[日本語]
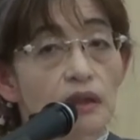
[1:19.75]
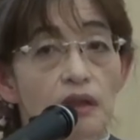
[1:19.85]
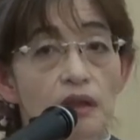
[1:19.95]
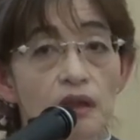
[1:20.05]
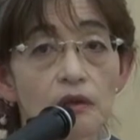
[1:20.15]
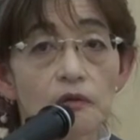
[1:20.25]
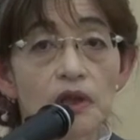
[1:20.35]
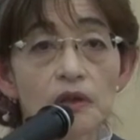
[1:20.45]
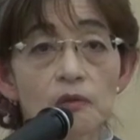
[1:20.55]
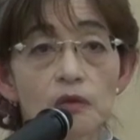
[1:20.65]
えー、
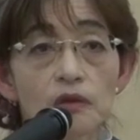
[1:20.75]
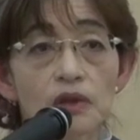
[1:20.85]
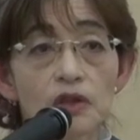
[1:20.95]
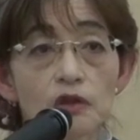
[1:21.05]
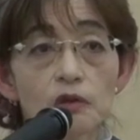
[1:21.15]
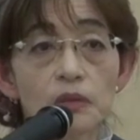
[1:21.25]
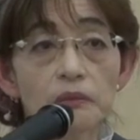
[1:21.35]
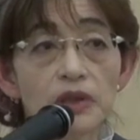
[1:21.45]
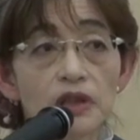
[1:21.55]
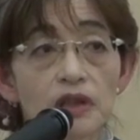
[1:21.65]
悪いものがその
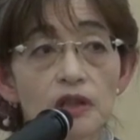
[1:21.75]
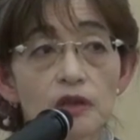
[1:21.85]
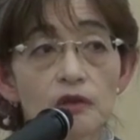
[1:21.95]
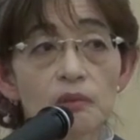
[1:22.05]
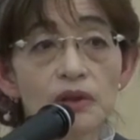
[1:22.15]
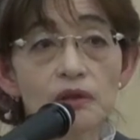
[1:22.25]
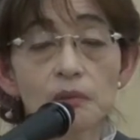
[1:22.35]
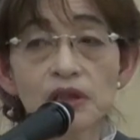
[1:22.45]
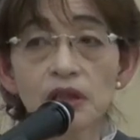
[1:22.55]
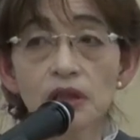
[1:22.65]
まま生き延び
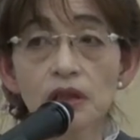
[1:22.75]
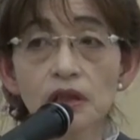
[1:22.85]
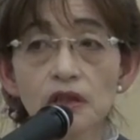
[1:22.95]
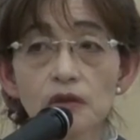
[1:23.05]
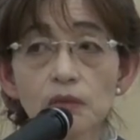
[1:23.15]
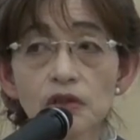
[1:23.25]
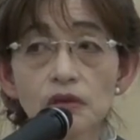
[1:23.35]
るみたいな結